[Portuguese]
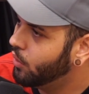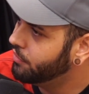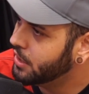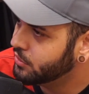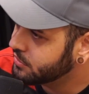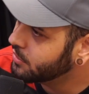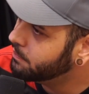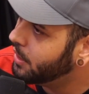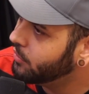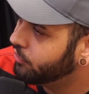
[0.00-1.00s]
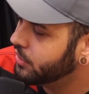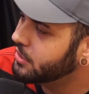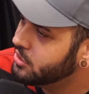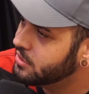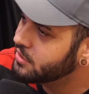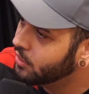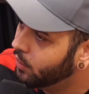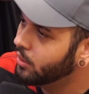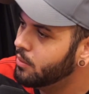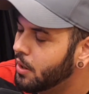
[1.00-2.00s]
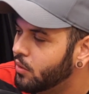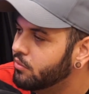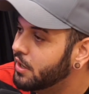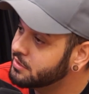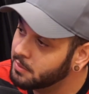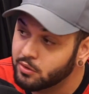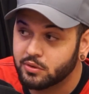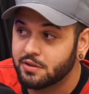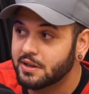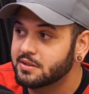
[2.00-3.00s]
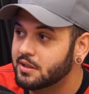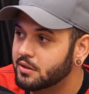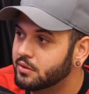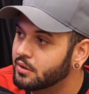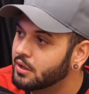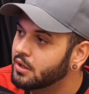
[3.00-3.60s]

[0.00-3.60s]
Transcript: O governador de São Paulo foi quem disse que rolou uma conversa, mas não teve acerto.